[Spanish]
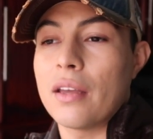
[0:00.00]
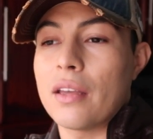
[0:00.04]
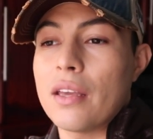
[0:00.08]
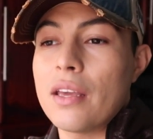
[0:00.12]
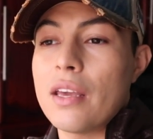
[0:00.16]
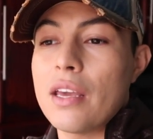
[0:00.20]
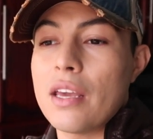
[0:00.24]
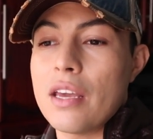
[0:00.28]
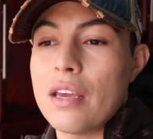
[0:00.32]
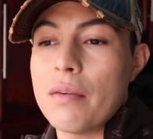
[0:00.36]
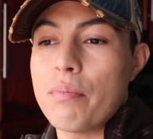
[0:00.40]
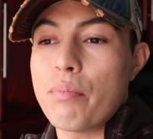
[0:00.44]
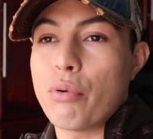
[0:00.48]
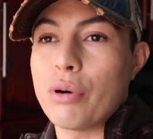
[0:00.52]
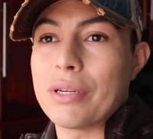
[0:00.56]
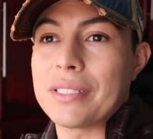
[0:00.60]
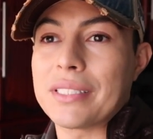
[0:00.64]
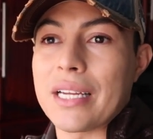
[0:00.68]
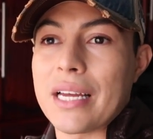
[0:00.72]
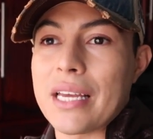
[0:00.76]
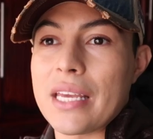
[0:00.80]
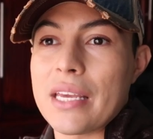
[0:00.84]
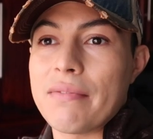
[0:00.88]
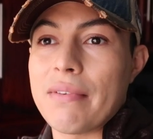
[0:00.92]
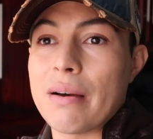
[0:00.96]
Y
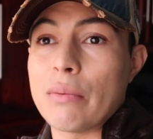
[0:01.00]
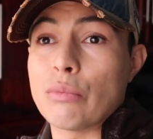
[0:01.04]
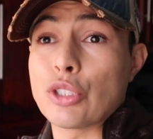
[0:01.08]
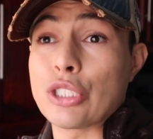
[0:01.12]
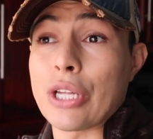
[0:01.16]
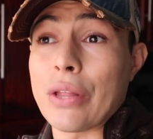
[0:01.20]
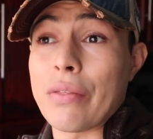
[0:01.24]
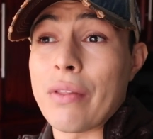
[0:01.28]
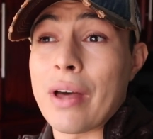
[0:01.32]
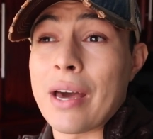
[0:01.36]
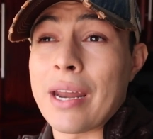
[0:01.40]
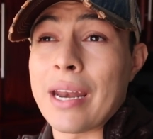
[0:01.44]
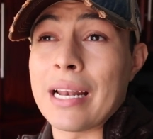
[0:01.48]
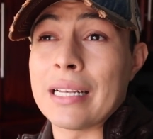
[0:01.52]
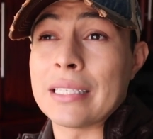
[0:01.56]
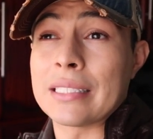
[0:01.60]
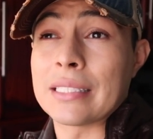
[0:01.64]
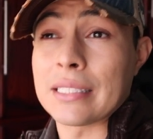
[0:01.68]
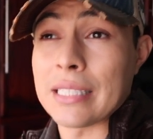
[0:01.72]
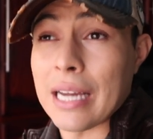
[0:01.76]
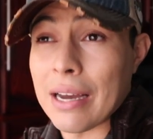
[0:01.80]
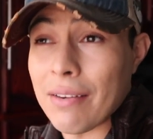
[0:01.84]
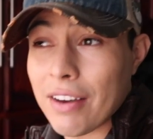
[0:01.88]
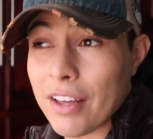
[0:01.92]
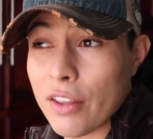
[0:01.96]
pues ahí vamos a andar el
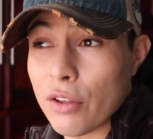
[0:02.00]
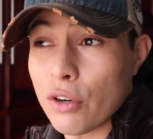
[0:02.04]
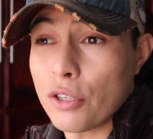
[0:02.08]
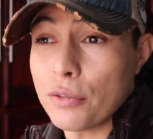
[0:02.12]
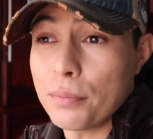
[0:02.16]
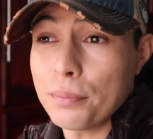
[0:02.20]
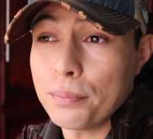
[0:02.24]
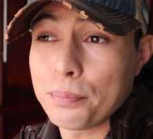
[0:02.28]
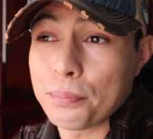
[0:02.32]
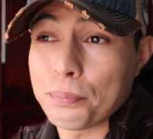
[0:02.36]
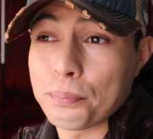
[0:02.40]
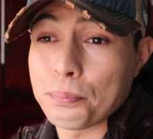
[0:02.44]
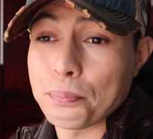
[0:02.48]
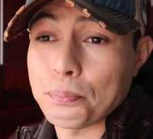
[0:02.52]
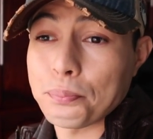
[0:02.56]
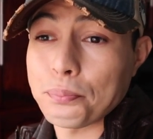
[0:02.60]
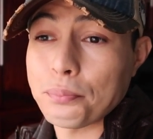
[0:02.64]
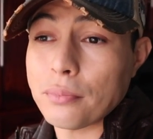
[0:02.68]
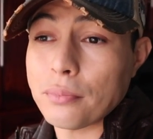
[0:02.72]
sábado